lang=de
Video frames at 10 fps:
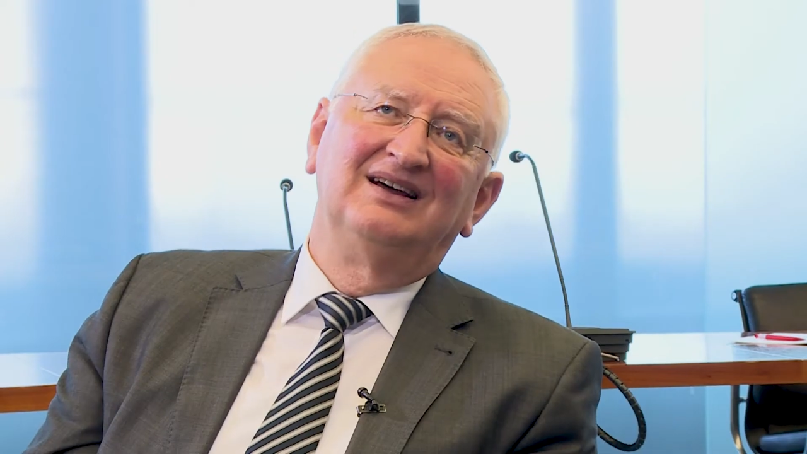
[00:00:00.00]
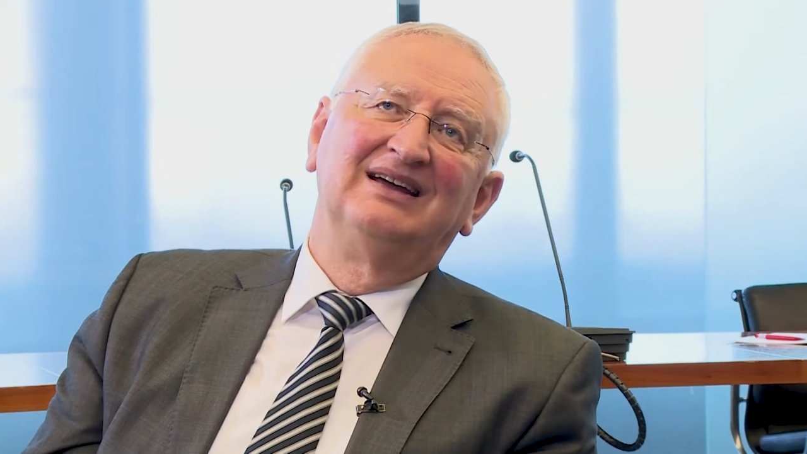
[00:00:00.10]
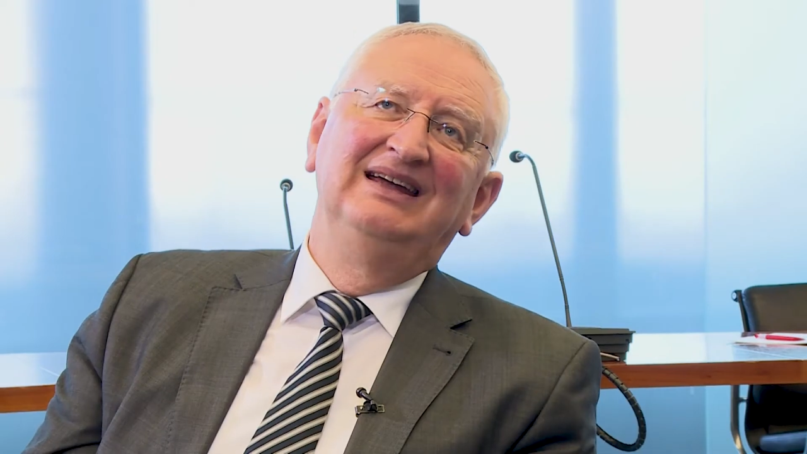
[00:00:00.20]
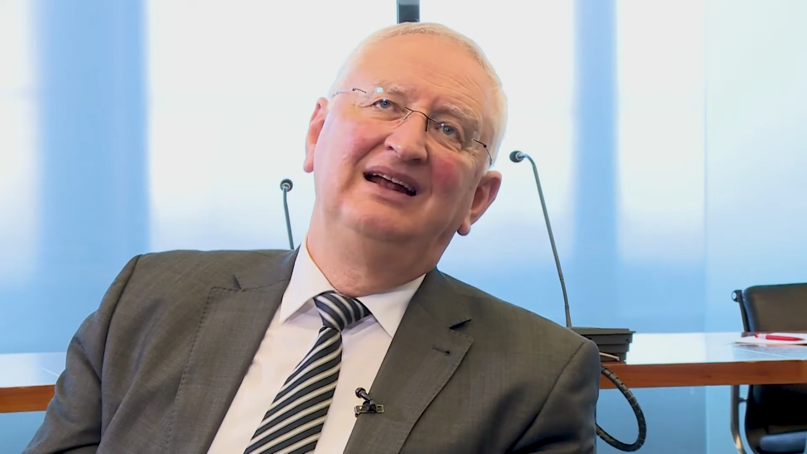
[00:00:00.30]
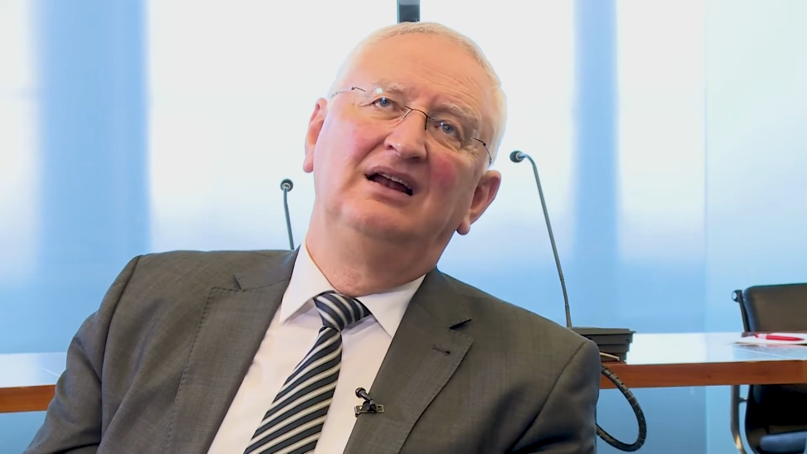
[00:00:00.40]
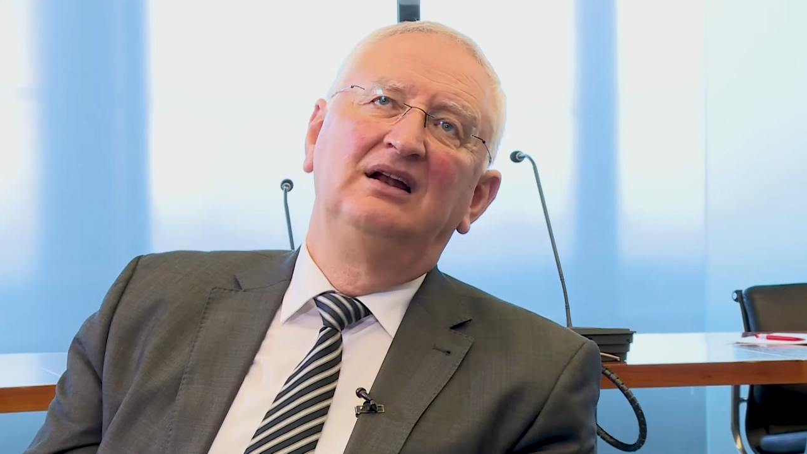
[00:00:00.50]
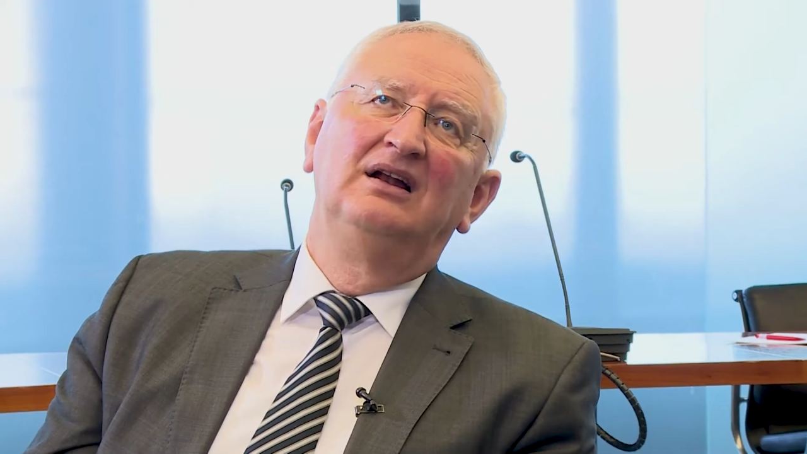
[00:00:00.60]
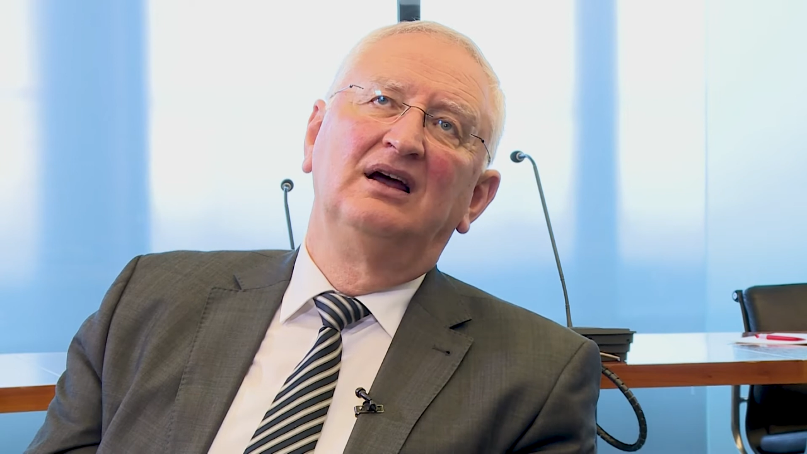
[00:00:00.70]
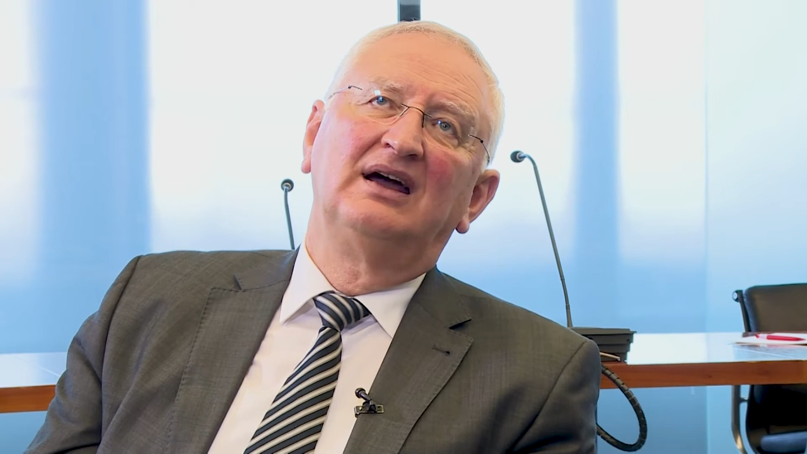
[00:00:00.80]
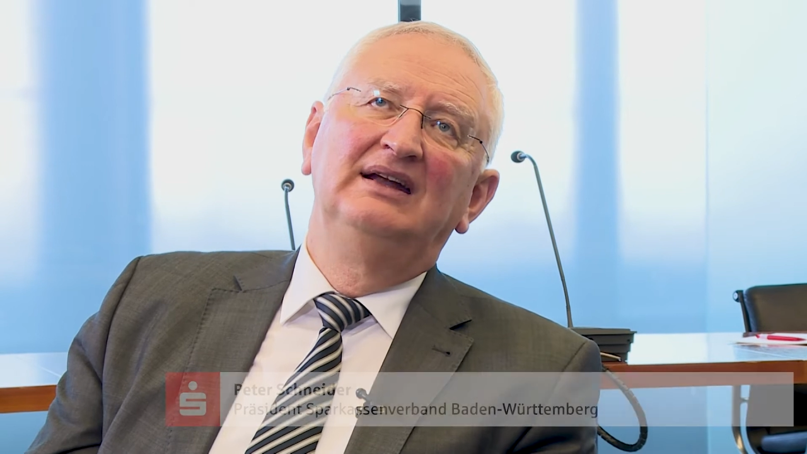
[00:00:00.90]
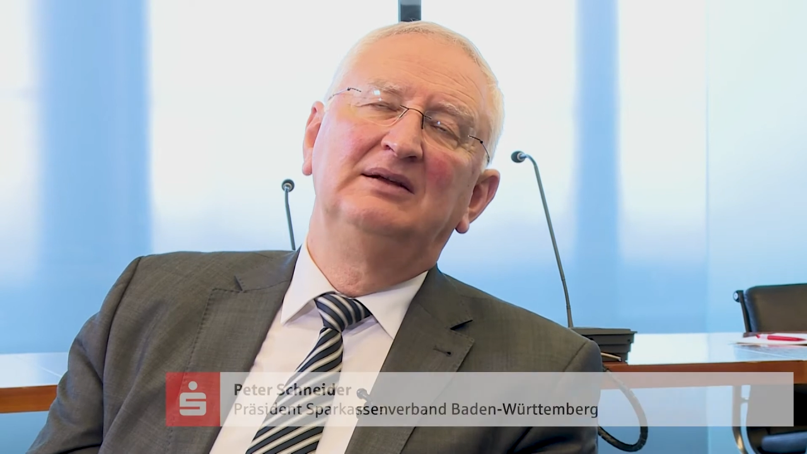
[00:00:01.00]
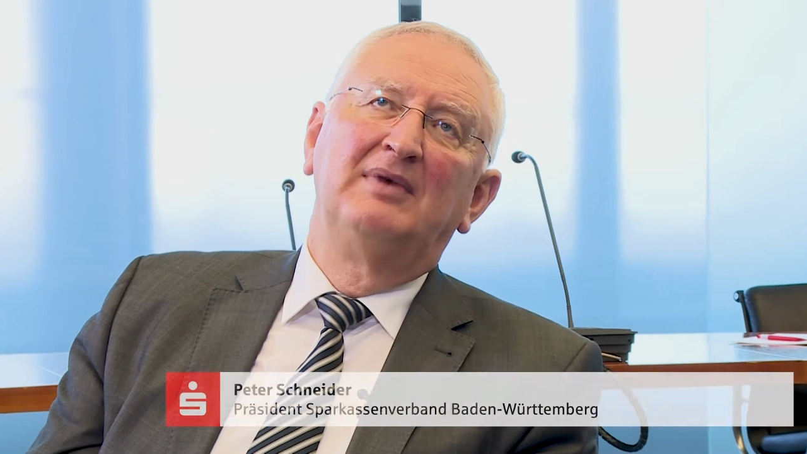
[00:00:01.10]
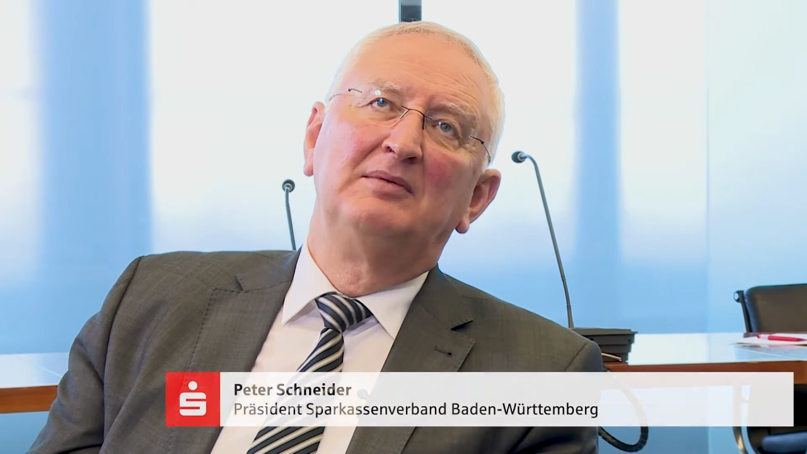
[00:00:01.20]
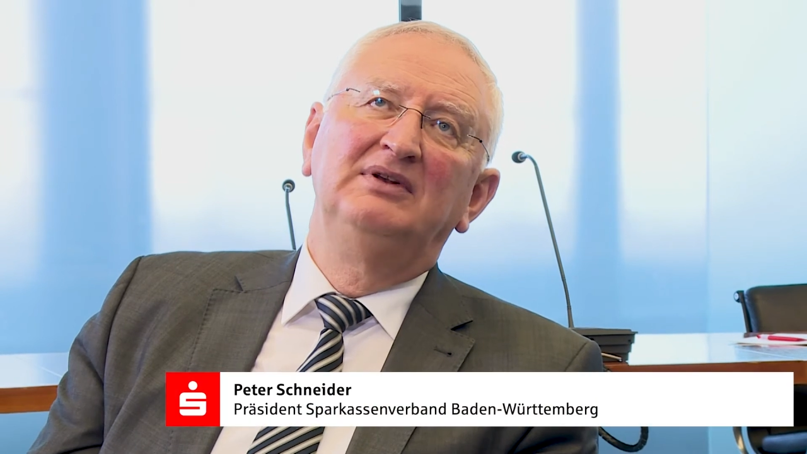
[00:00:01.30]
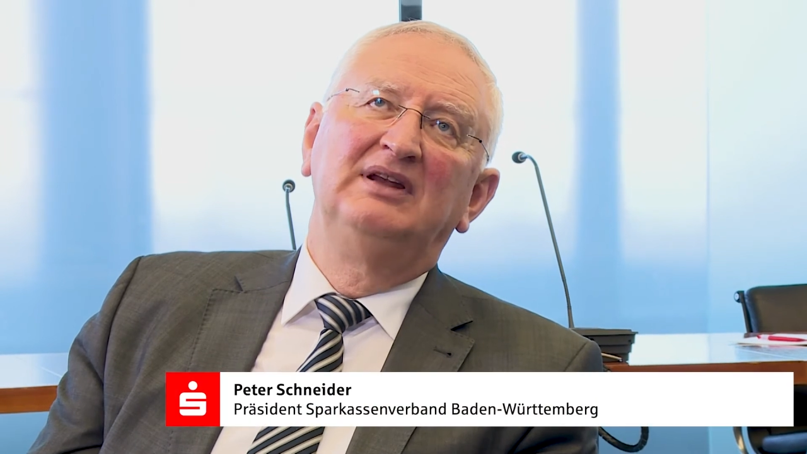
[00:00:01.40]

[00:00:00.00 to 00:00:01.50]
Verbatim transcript: Regel redet man mit